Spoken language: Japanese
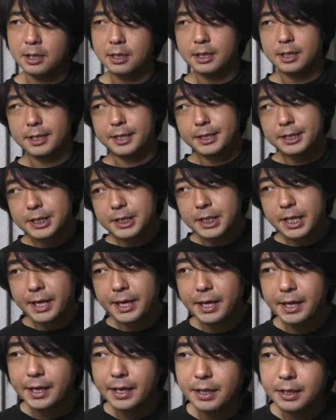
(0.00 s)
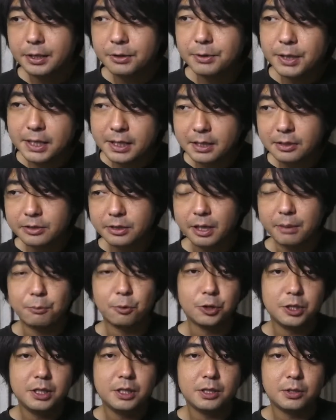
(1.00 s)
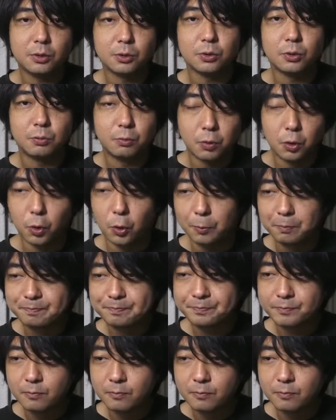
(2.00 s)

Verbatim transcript: えー、して、言わなくてもいいことを